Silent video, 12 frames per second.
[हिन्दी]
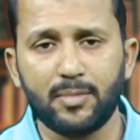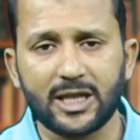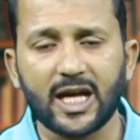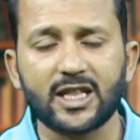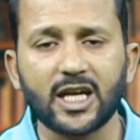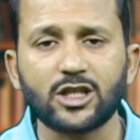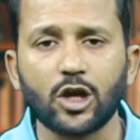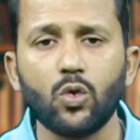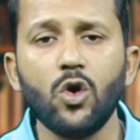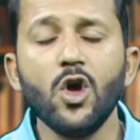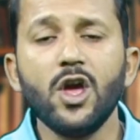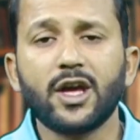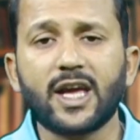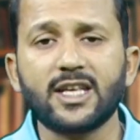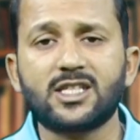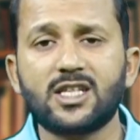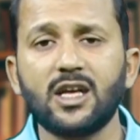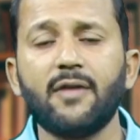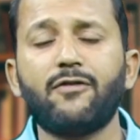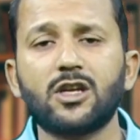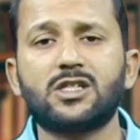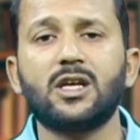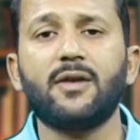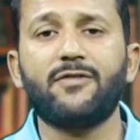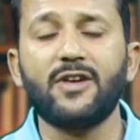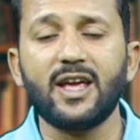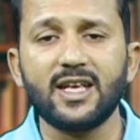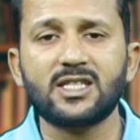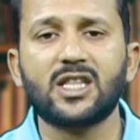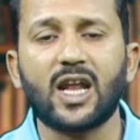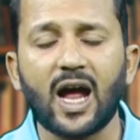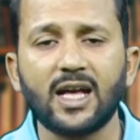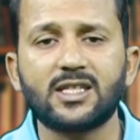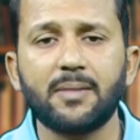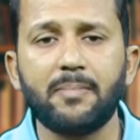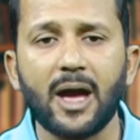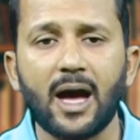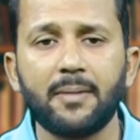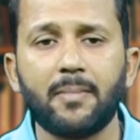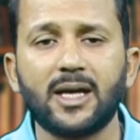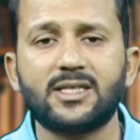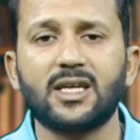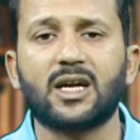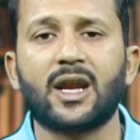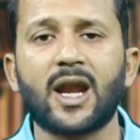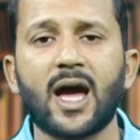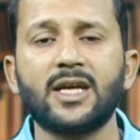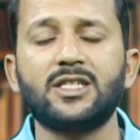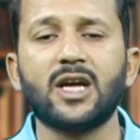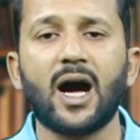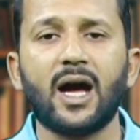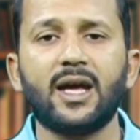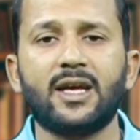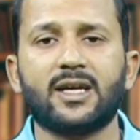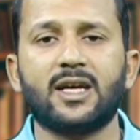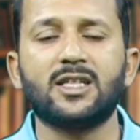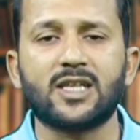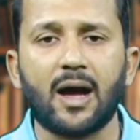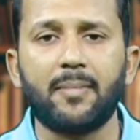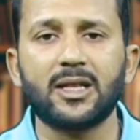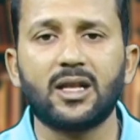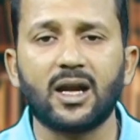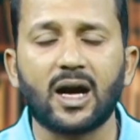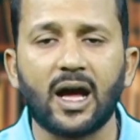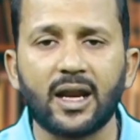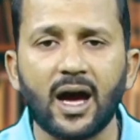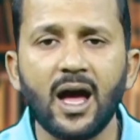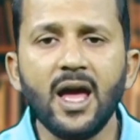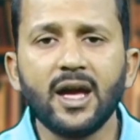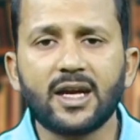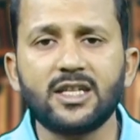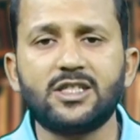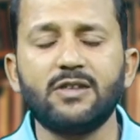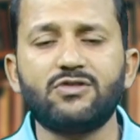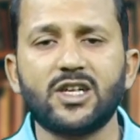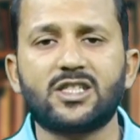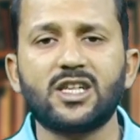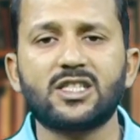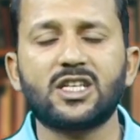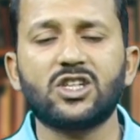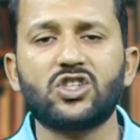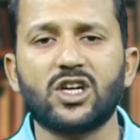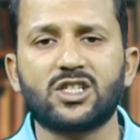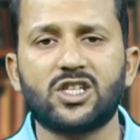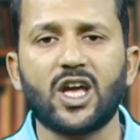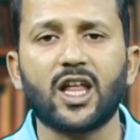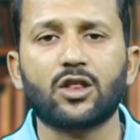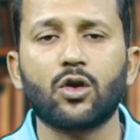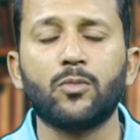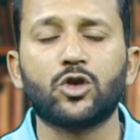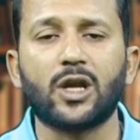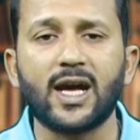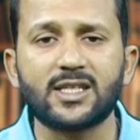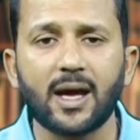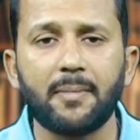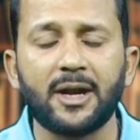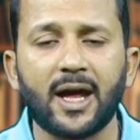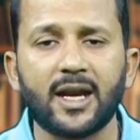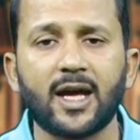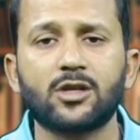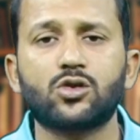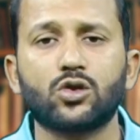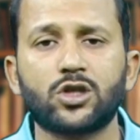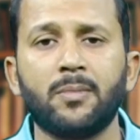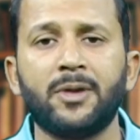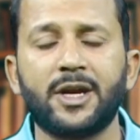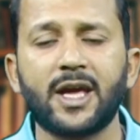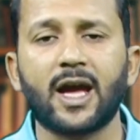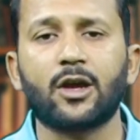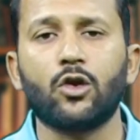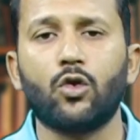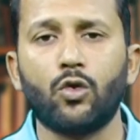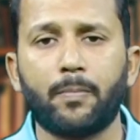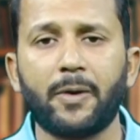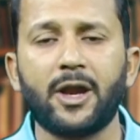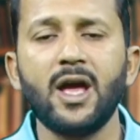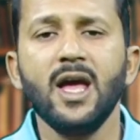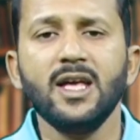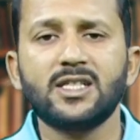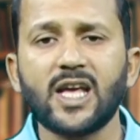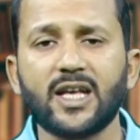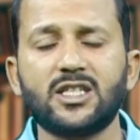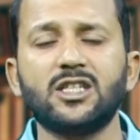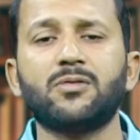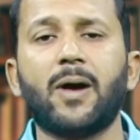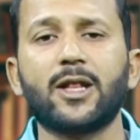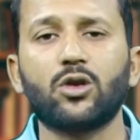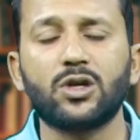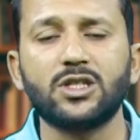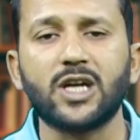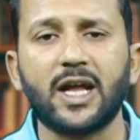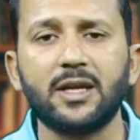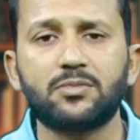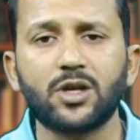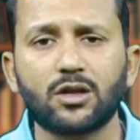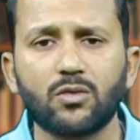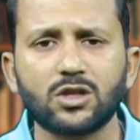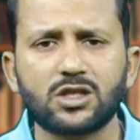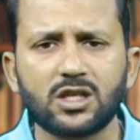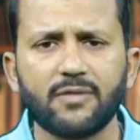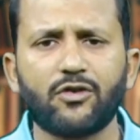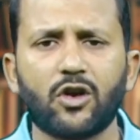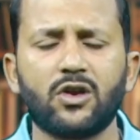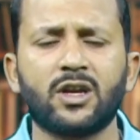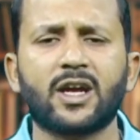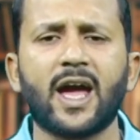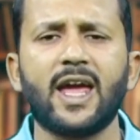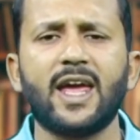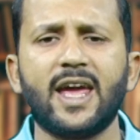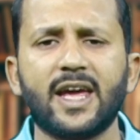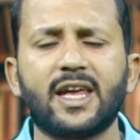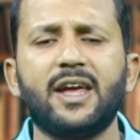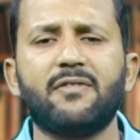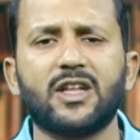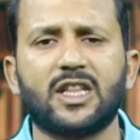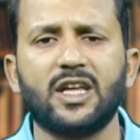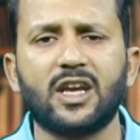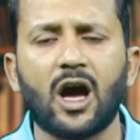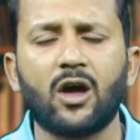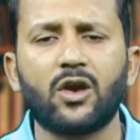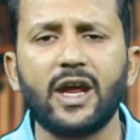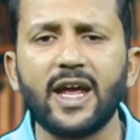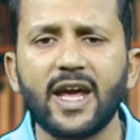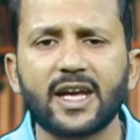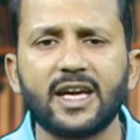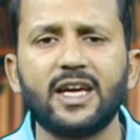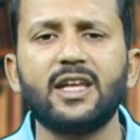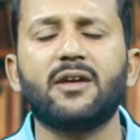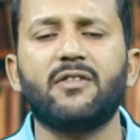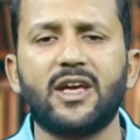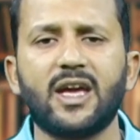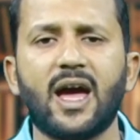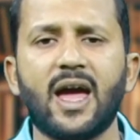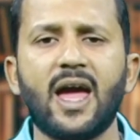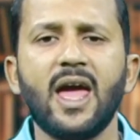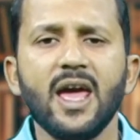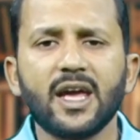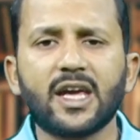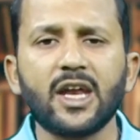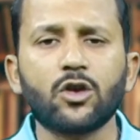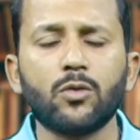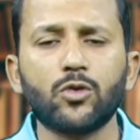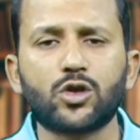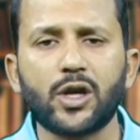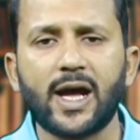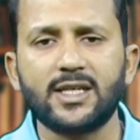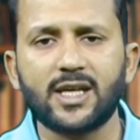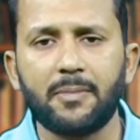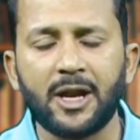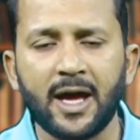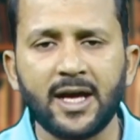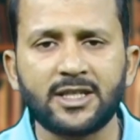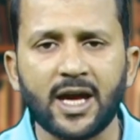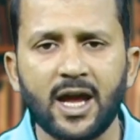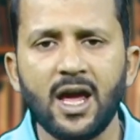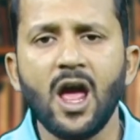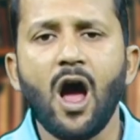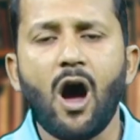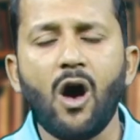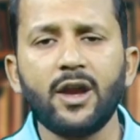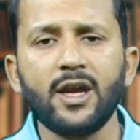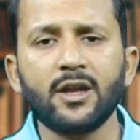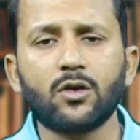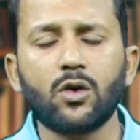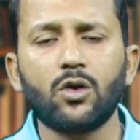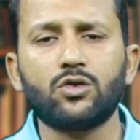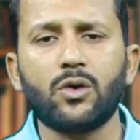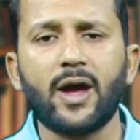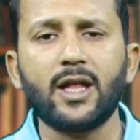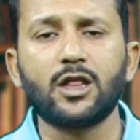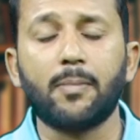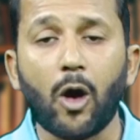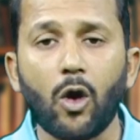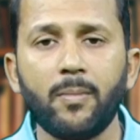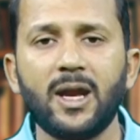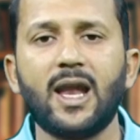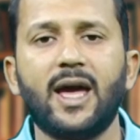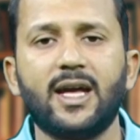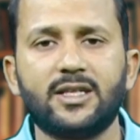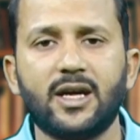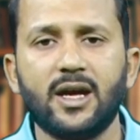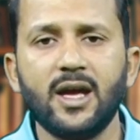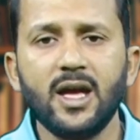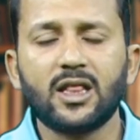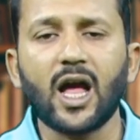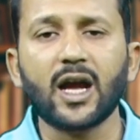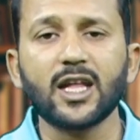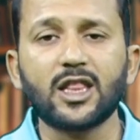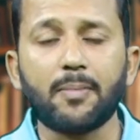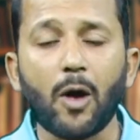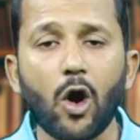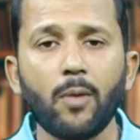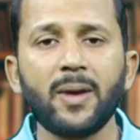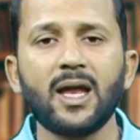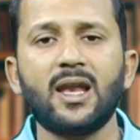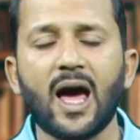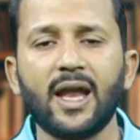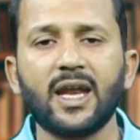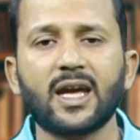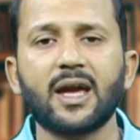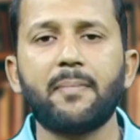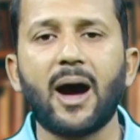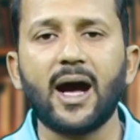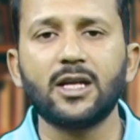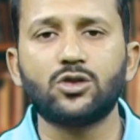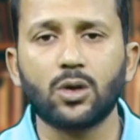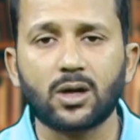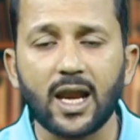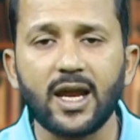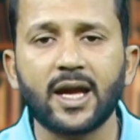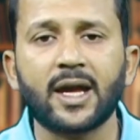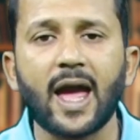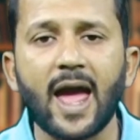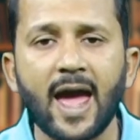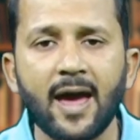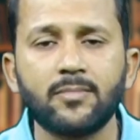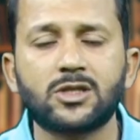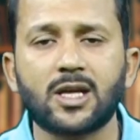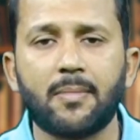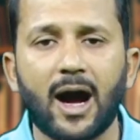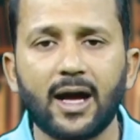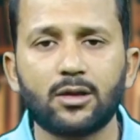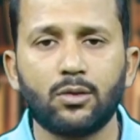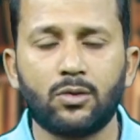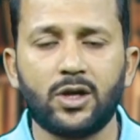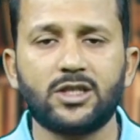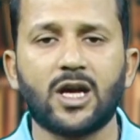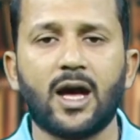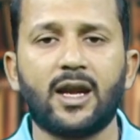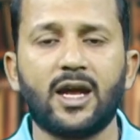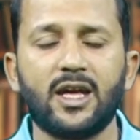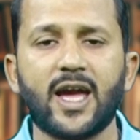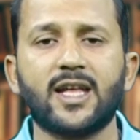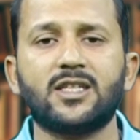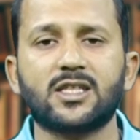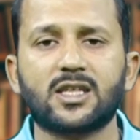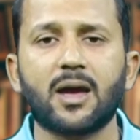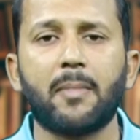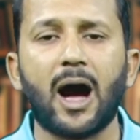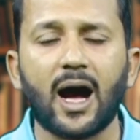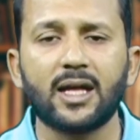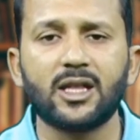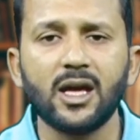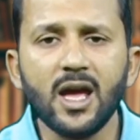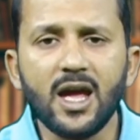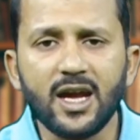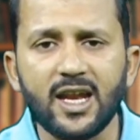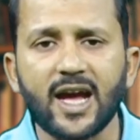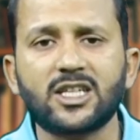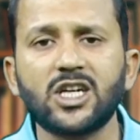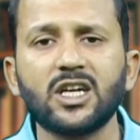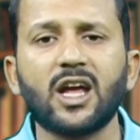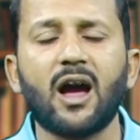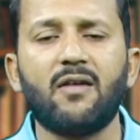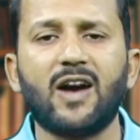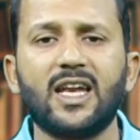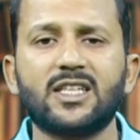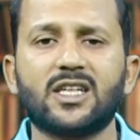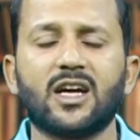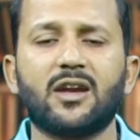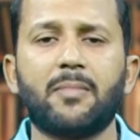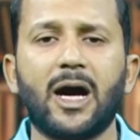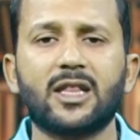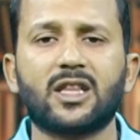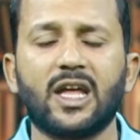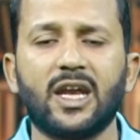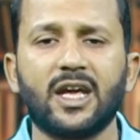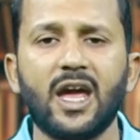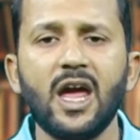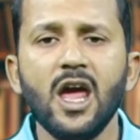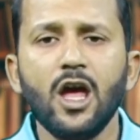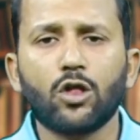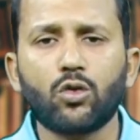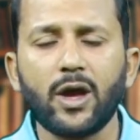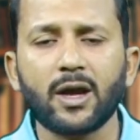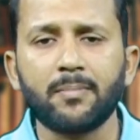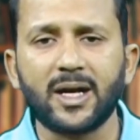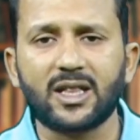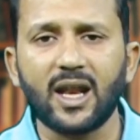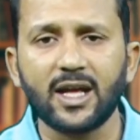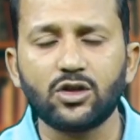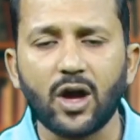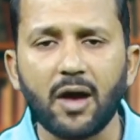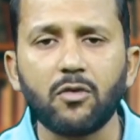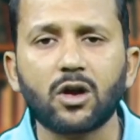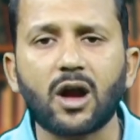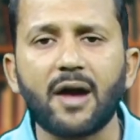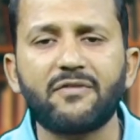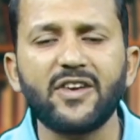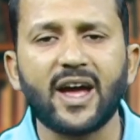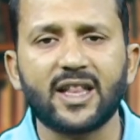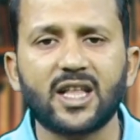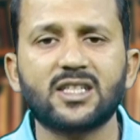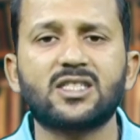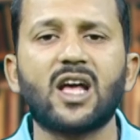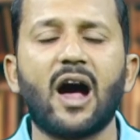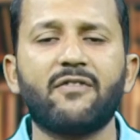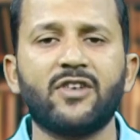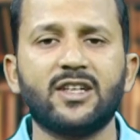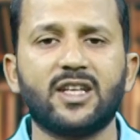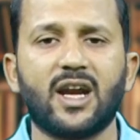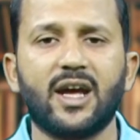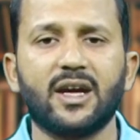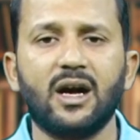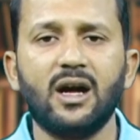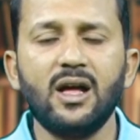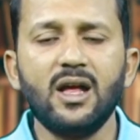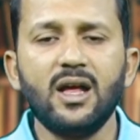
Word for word: बताता चलूँ कि सिर्फ और सिर्फ इस तरह से बयानबाजी करना या एक इल्ज़ाम लगाना कि चीफ जस्टिस की शख्सियत को मुतनाज़ा बनाना सोशल मीडिया के ऊपर सियासी जमातों की जानब से तो वो सिर्फ और इनका एक ही वतीरा और एक ही रवैया है कि इनको मुतनाज़ा बनाया जाए और इनको जो है दबाव में लाया जाए ताकि दबाव में लाने के बाद जो कल एक अहम समात होने जा रही है जिस जिसके बाद इलेक्शन के हवाले से अगर बात करेंगे तो एक मतला जो है वो काफ़ी हद तक साफ नज़र आएगा